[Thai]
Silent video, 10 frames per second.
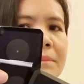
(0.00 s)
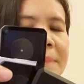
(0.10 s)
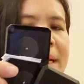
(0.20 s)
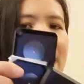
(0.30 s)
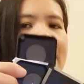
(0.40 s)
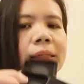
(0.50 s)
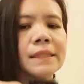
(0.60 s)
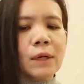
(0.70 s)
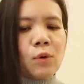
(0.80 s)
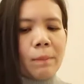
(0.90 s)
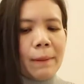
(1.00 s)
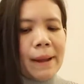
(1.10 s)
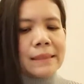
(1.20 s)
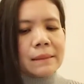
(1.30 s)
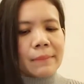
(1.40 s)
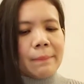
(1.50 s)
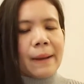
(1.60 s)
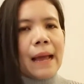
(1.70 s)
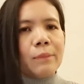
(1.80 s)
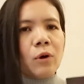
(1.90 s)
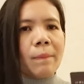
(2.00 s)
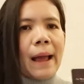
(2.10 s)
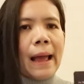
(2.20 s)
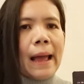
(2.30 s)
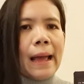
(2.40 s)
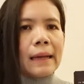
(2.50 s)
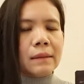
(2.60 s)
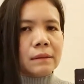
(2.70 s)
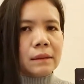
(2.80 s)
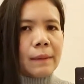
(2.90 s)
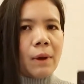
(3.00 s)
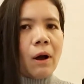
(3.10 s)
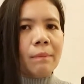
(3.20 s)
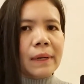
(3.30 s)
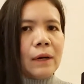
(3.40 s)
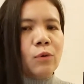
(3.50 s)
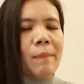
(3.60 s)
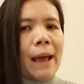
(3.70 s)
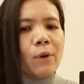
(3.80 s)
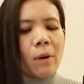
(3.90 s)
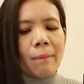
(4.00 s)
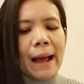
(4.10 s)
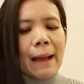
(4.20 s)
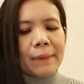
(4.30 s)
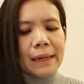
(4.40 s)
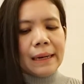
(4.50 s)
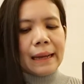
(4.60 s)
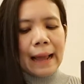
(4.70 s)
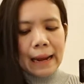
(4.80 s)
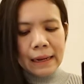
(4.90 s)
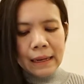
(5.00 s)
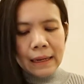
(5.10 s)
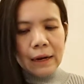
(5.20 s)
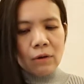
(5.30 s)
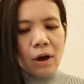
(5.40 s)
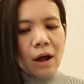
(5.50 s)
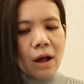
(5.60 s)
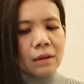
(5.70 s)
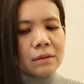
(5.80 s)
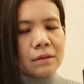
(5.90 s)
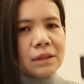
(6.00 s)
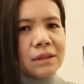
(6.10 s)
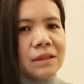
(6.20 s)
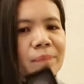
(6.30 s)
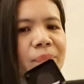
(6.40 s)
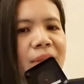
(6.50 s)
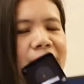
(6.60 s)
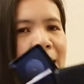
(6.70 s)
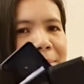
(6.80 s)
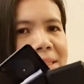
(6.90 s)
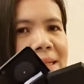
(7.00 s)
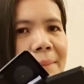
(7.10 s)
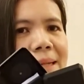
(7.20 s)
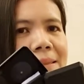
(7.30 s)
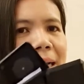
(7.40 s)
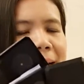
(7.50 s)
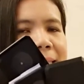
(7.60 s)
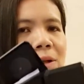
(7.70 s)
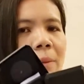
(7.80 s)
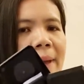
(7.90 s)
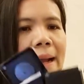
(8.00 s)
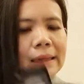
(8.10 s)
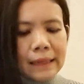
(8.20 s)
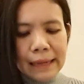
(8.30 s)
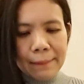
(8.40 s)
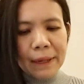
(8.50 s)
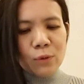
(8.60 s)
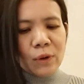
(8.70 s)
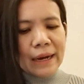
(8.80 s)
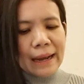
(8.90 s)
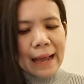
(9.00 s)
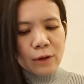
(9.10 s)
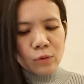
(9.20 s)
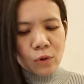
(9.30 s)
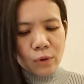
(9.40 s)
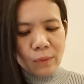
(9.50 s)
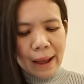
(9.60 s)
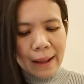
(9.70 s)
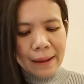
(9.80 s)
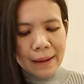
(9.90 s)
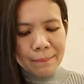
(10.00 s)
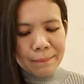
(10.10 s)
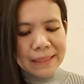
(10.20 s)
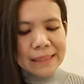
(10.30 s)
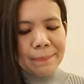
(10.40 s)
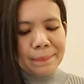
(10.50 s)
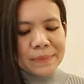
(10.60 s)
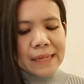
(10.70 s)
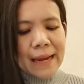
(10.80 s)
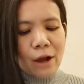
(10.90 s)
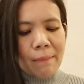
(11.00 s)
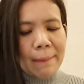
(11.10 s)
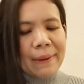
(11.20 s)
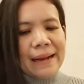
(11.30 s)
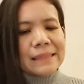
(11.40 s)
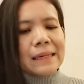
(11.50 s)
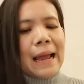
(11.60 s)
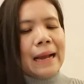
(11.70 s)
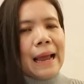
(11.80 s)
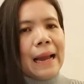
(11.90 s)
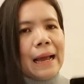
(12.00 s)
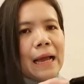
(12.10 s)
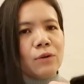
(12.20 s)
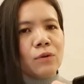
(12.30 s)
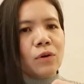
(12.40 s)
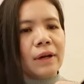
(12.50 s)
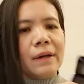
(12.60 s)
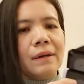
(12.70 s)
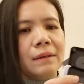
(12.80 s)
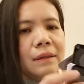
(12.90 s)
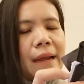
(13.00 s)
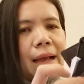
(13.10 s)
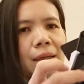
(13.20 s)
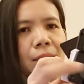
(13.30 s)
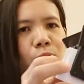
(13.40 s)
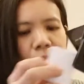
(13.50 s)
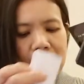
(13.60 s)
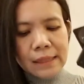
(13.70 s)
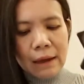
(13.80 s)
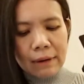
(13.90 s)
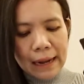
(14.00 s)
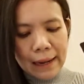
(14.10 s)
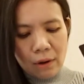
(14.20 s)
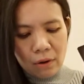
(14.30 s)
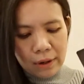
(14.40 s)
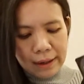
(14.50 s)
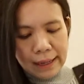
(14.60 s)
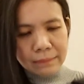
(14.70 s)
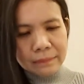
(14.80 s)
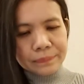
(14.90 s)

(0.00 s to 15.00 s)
เป็นอะไรที่สะดวกมาก ๆสำหรับการพกพาน้ำหอมในรูปแบบของบาร์นั่นเองนะคะ แล้วก็คือเนี่ยมันสามารถใส่ได้สองแผ่นเลยงั้นมาดูกันนะคะ ทุกคนว่ามันจะใส่ออกมาเป็นลักษณะไหนนะคะ ทุกคนเนี่ยรูก้าจะเอากระดาษออกก่อนนะคะ